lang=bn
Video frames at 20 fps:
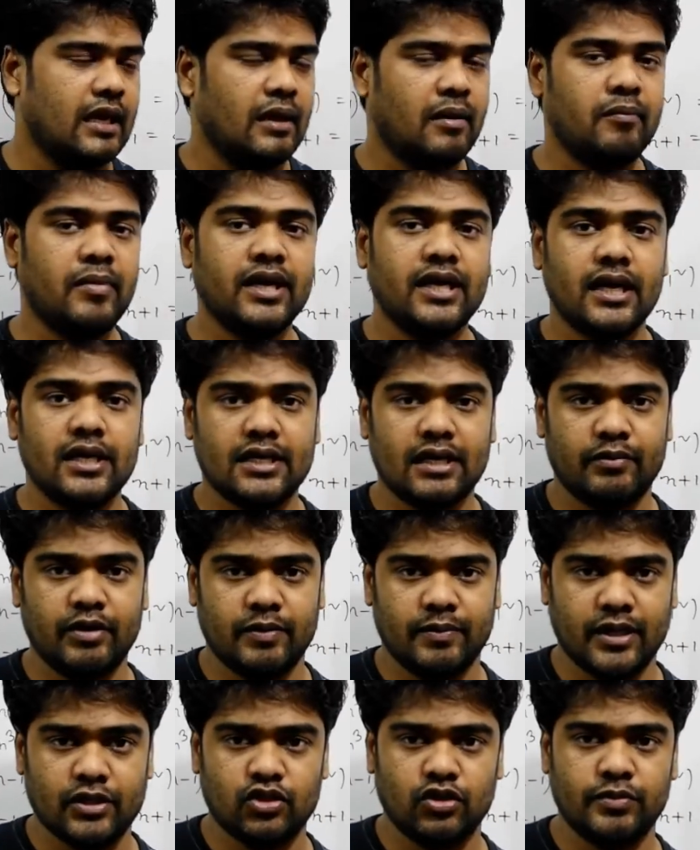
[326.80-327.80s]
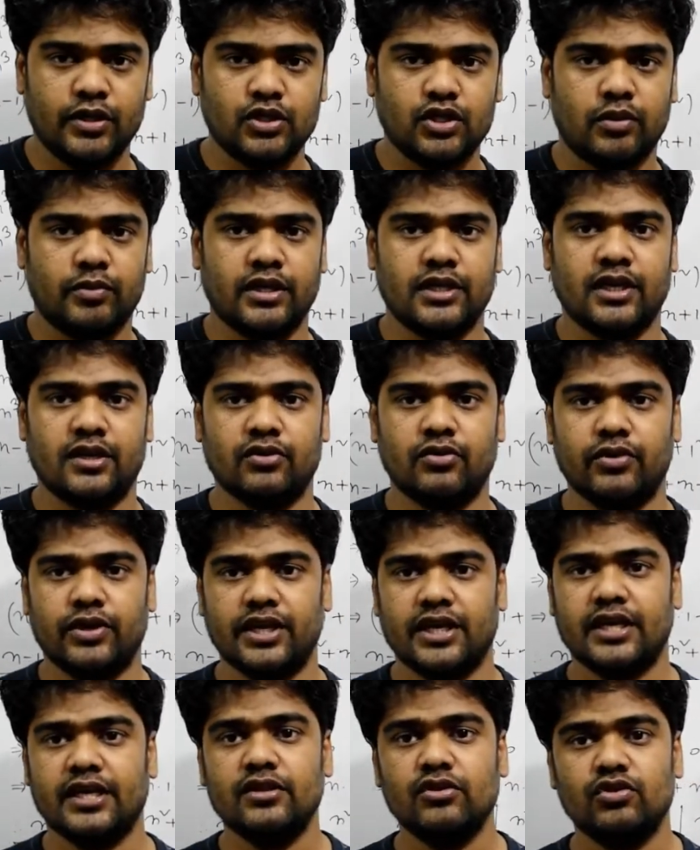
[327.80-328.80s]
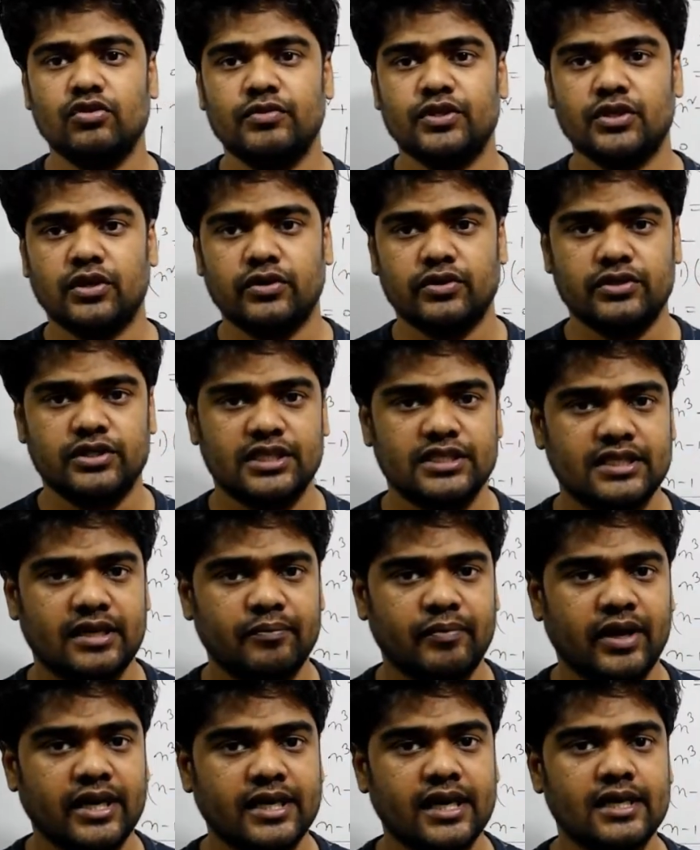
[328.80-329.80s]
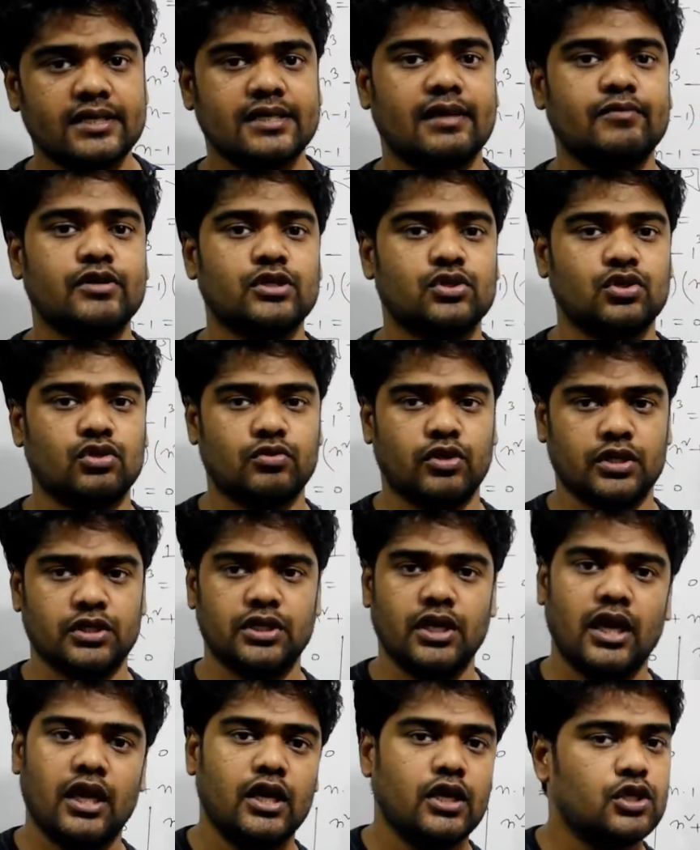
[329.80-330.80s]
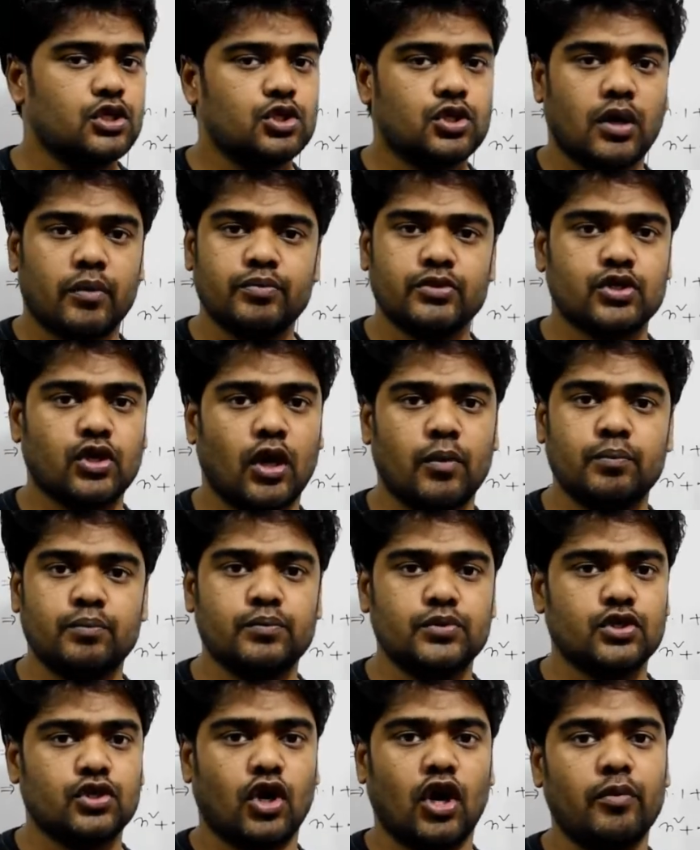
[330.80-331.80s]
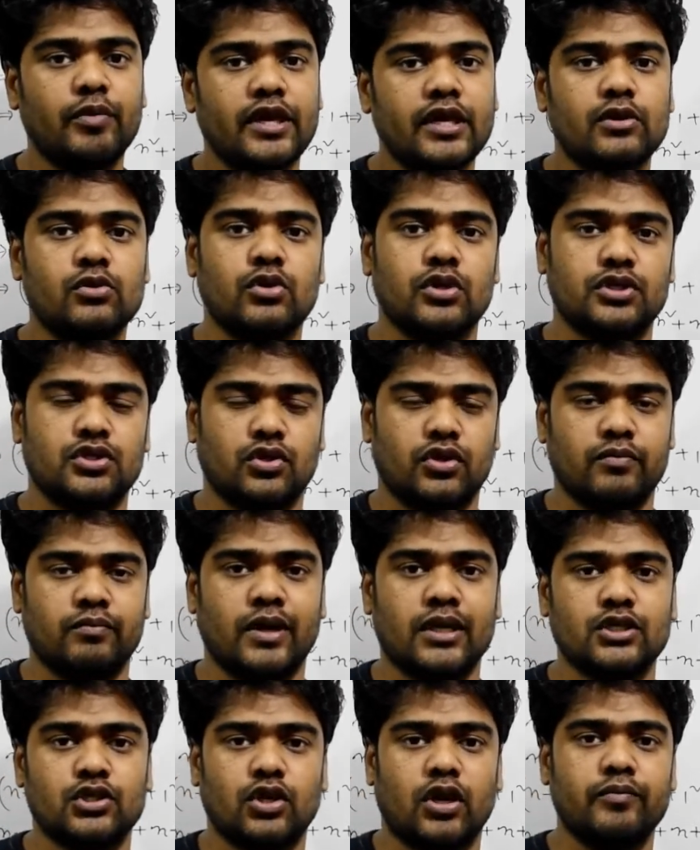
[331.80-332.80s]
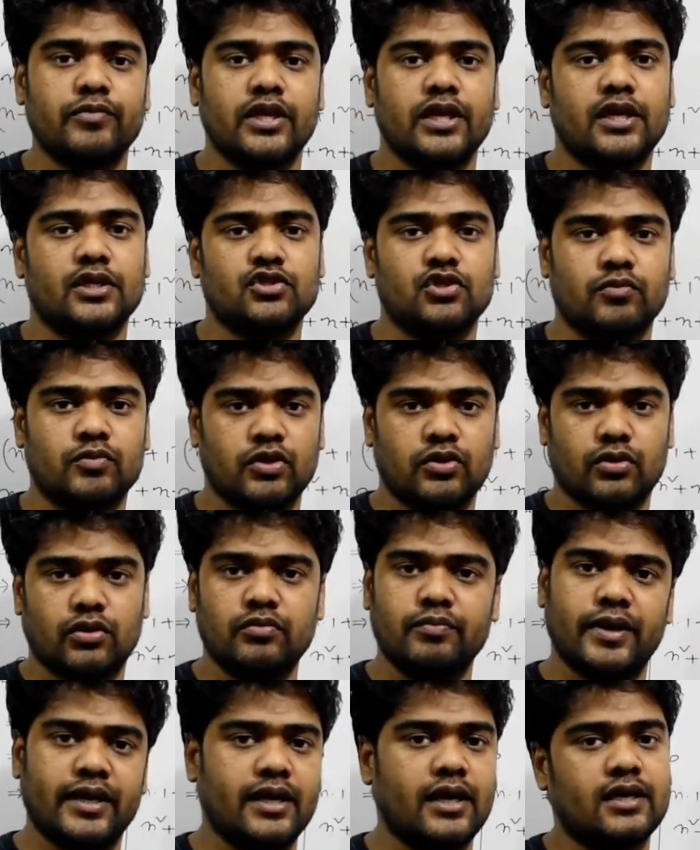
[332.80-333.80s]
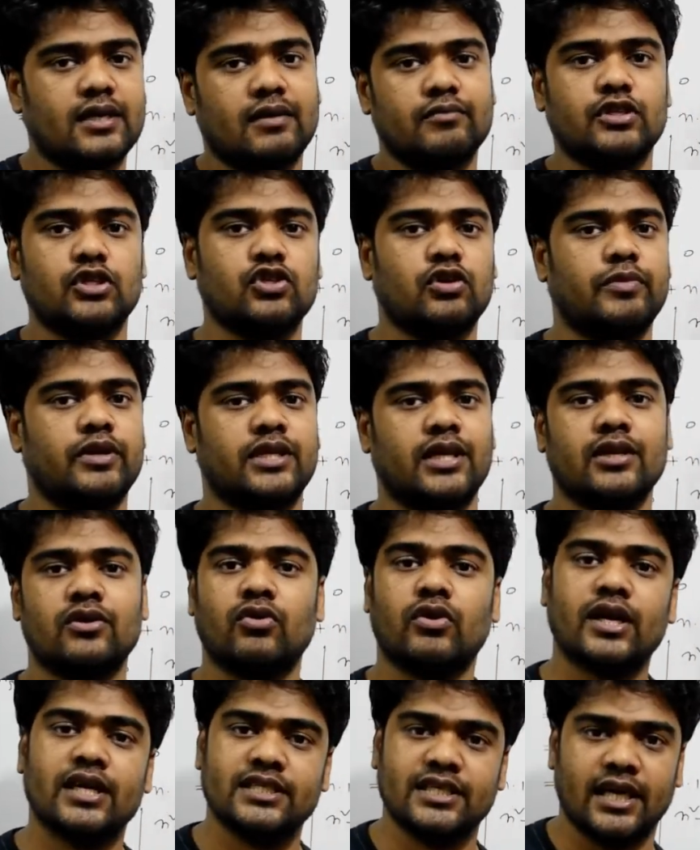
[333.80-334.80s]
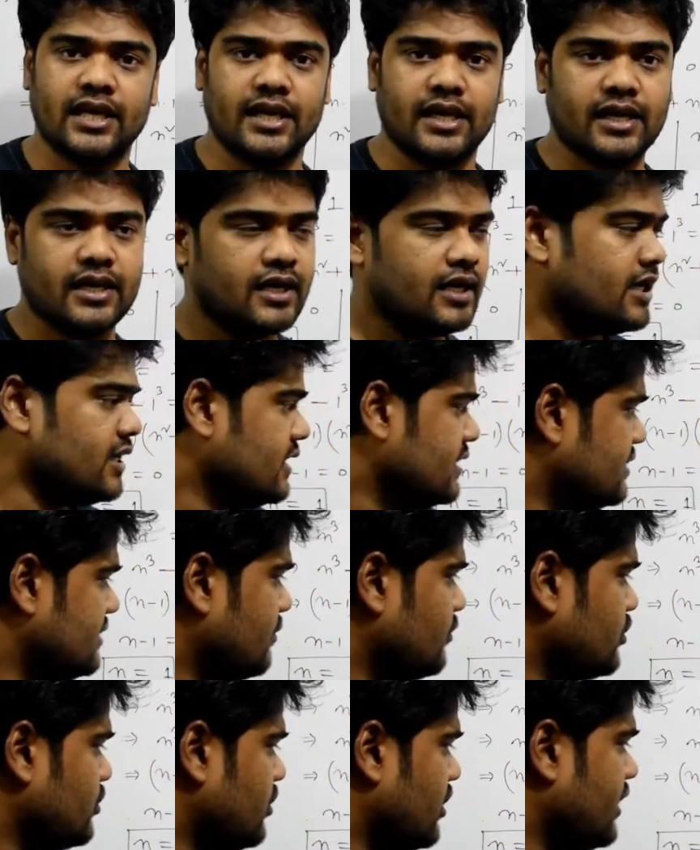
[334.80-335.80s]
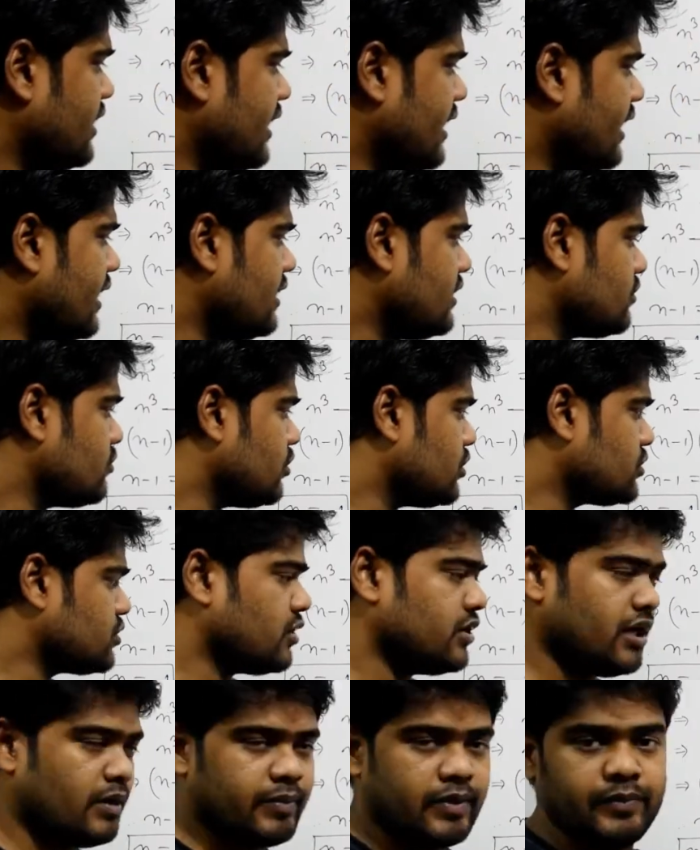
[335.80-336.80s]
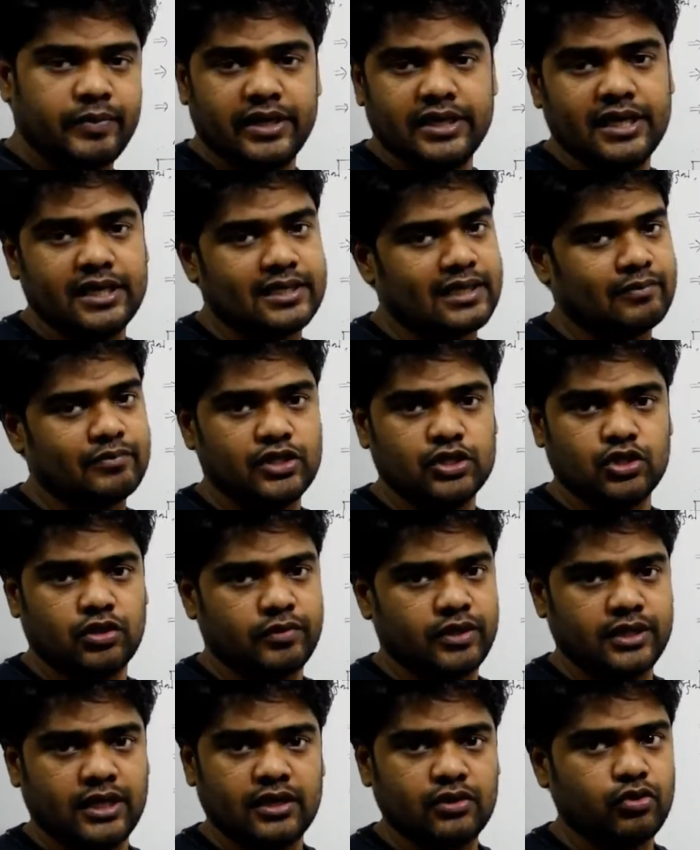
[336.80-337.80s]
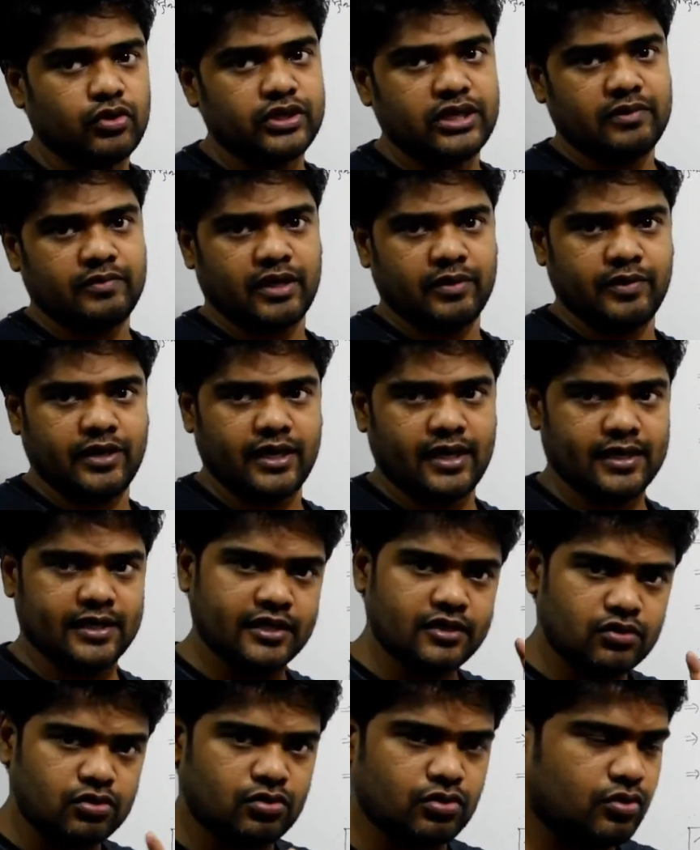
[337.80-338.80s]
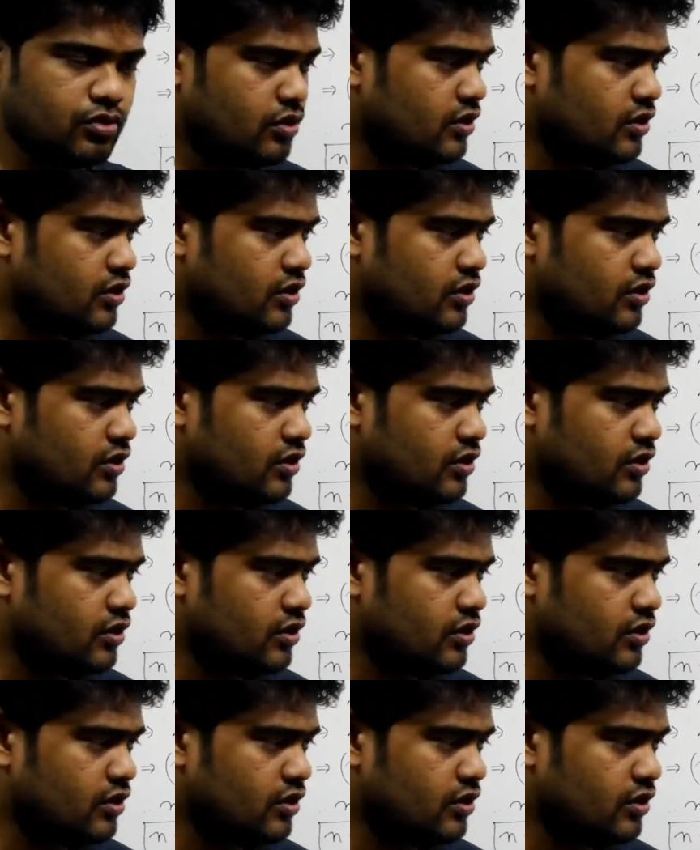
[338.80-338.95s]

মেডেল টার্মের মাধ্যমে সমাধান করি কিন্তু বিষয় হচ্ছে যে মেডেল টার্মের সময় সব সব সব ইকুয়েশন বা সব দ্বিঘাত সমীকরণ মেডেল টার্মতে সমাধান করা যায় না যেমন ধরেন এই ইকুয়েশন আপনি মেডেল টার্মতে সমাধান করতে পারবেন না কিন্তু